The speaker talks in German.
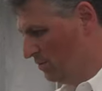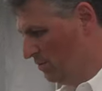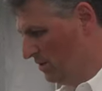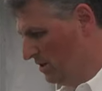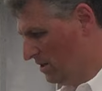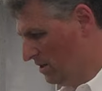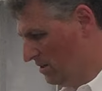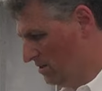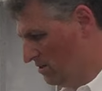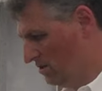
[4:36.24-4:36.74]

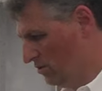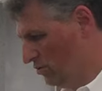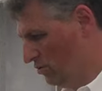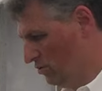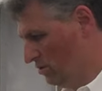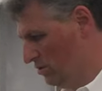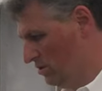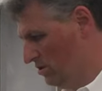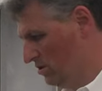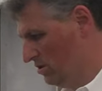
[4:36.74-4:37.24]
Bildern die
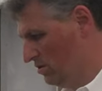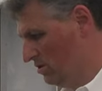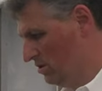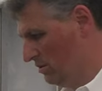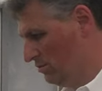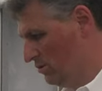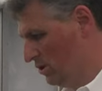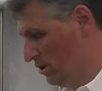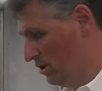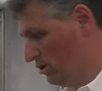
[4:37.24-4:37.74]
Sekunde.
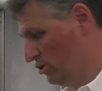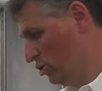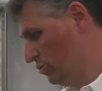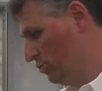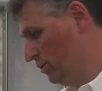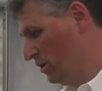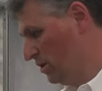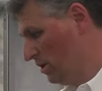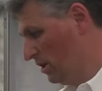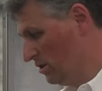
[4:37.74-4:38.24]
Damit kann ich das
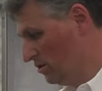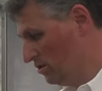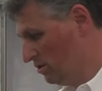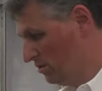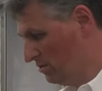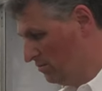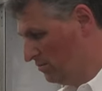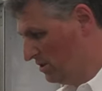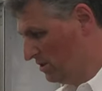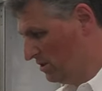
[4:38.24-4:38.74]
später alles
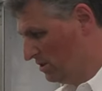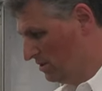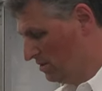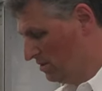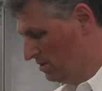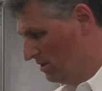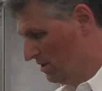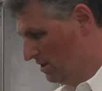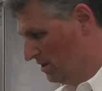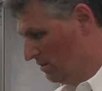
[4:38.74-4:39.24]
noch ein bisschen
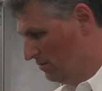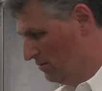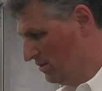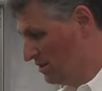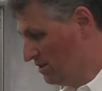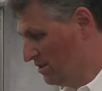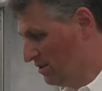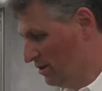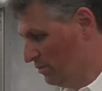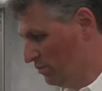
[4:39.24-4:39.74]
mit
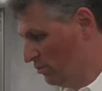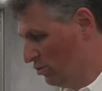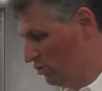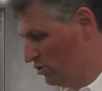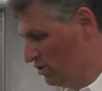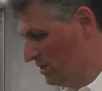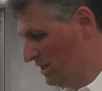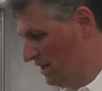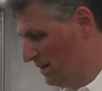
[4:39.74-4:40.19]
Slow Motion